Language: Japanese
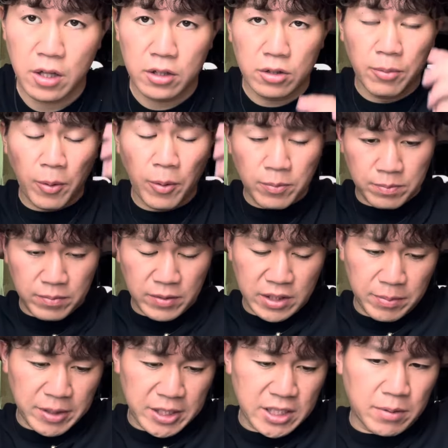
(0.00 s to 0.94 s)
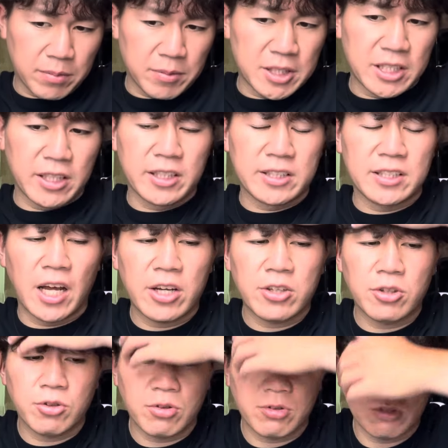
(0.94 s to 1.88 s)
どうも、めちゃめちゃメッセです。は
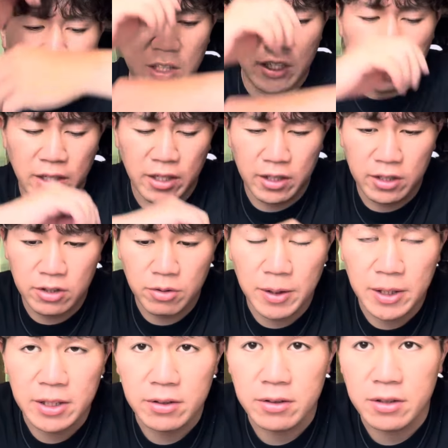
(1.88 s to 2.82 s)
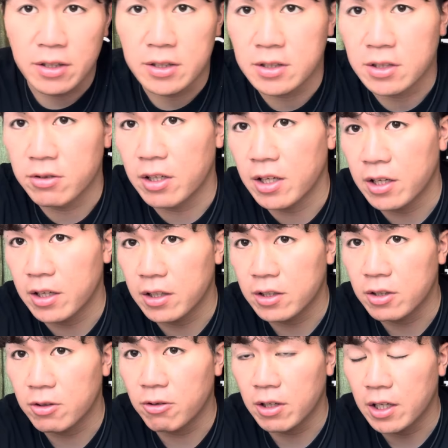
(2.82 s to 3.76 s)
い、ということでね、えー、今日もやっていくんですけどね、えー、
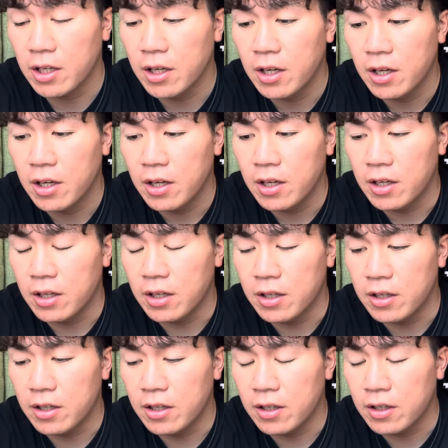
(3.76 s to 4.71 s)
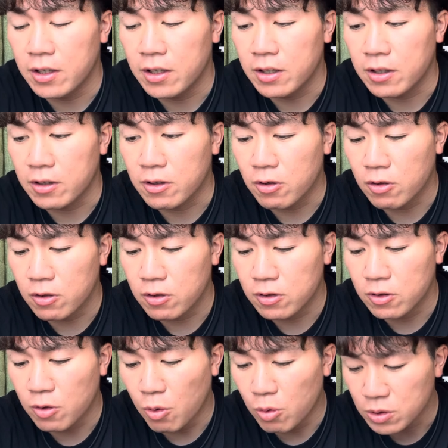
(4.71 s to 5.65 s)
今日はね、
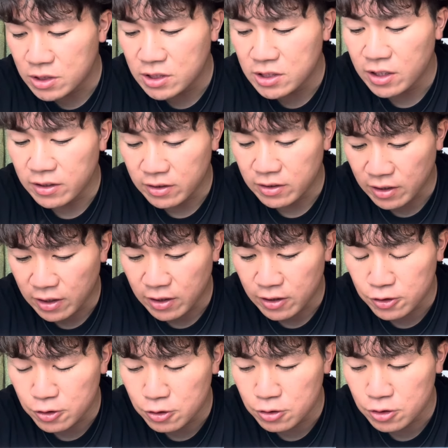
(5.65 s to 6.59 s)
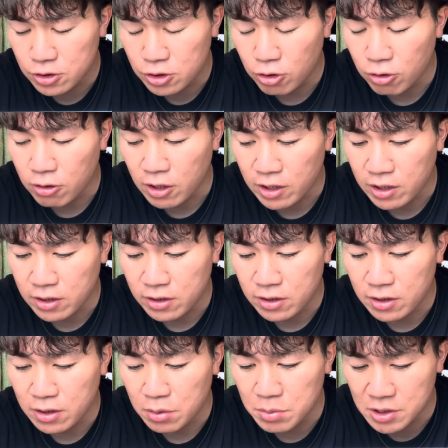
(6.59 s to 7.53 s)
えー、甲子園ね、優勝がね、
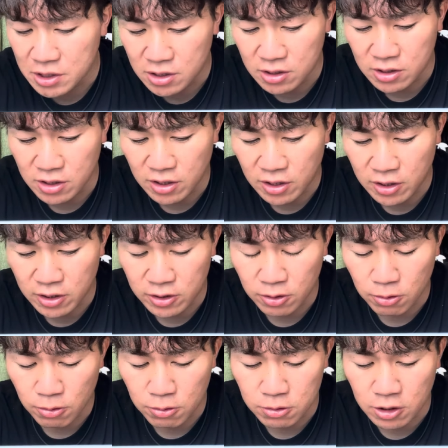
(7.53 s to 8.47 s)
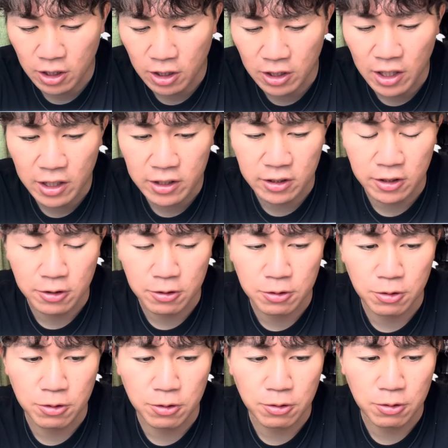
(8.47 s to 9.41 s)
厳しい、えー、都道府県ランキング
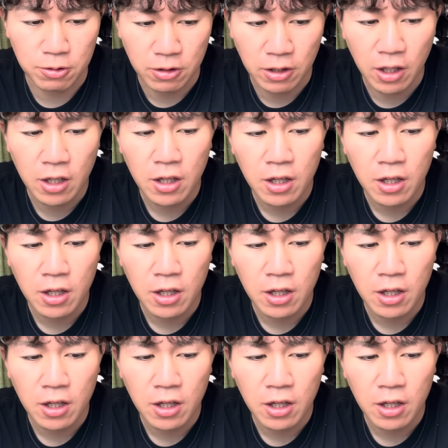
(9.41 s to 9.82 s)
ということで、